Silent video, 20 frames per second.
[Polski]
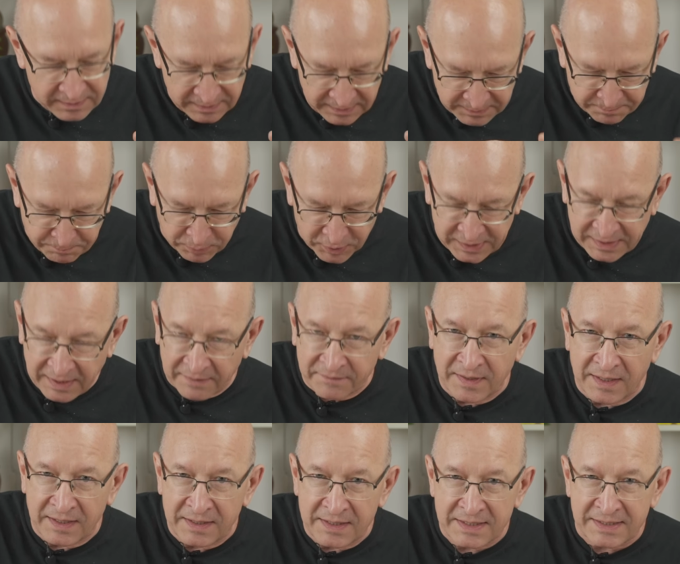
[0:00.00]
e,
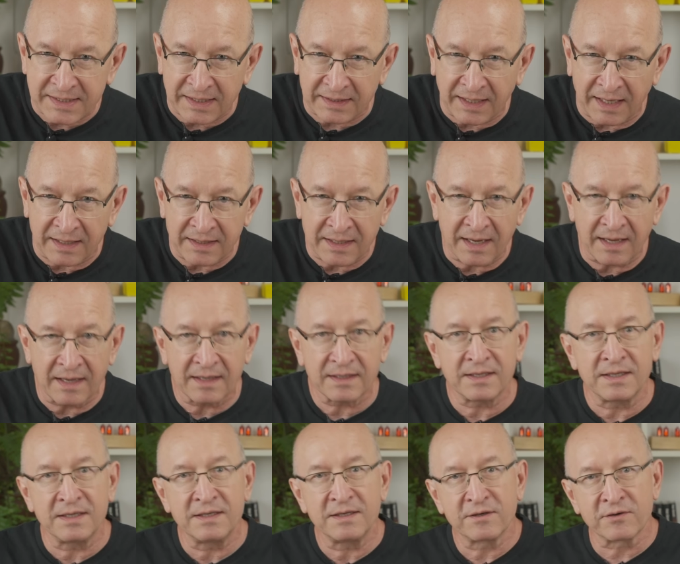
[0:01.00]
postawienie zadania
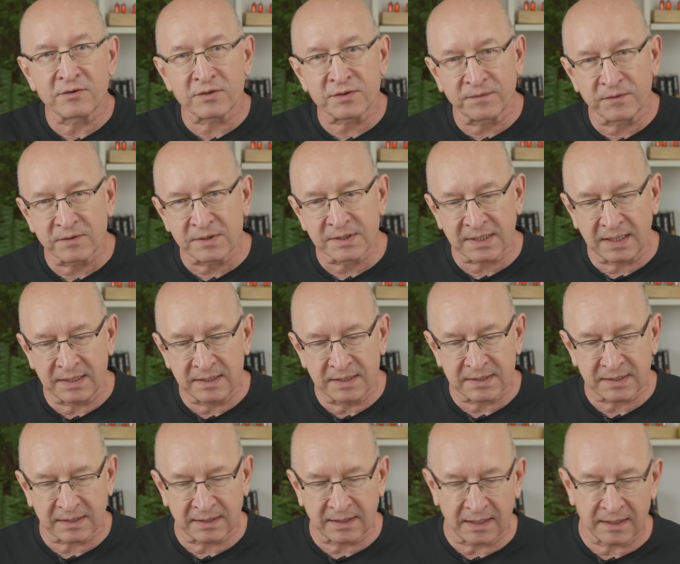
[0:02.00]
i rozwiązanie
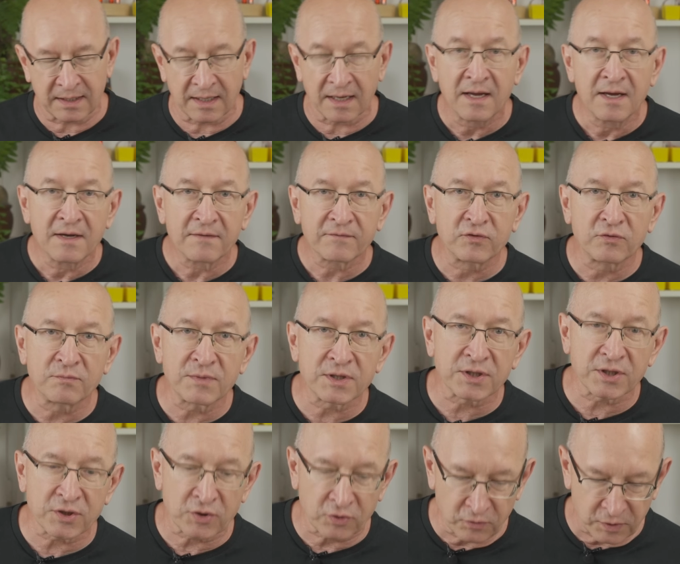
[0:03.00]
zadania. W
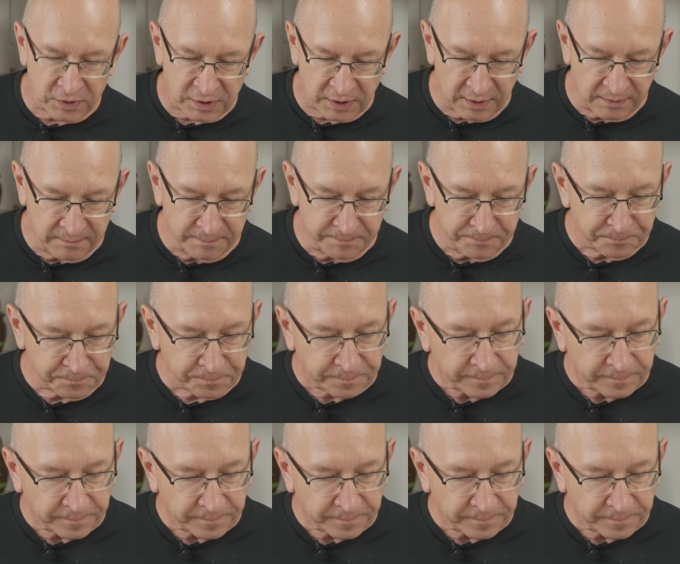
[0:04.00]
numerze szóstym